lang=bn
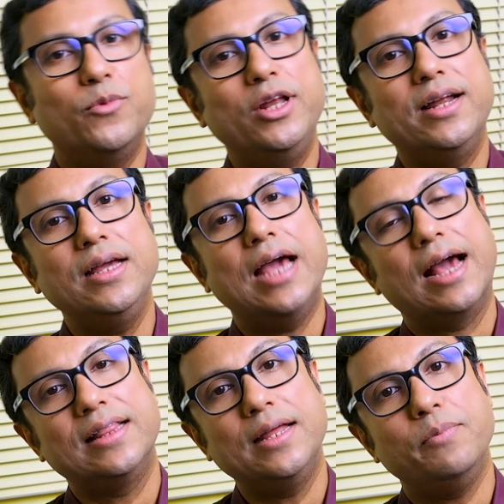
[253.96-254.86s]
মহিলারই
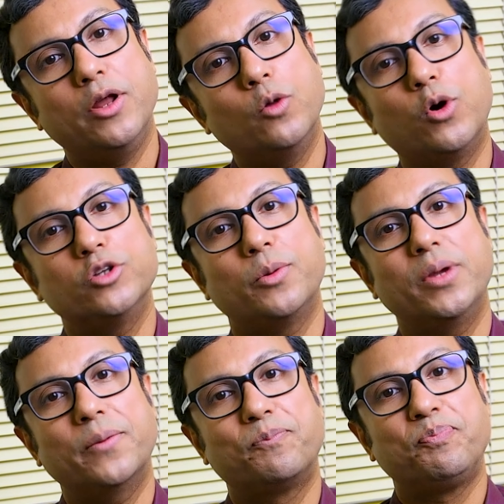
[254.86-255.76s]
একদিন মেনোপজ হবে
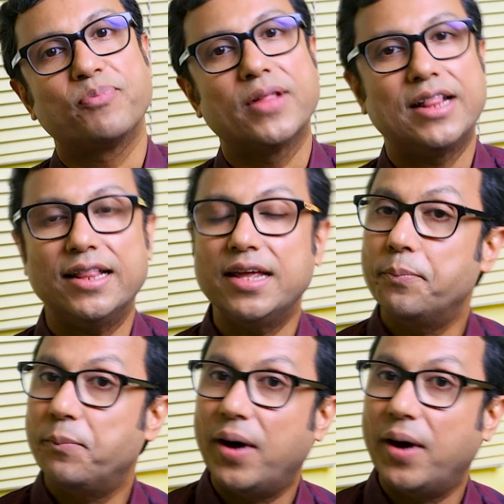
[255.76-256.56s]
তাদের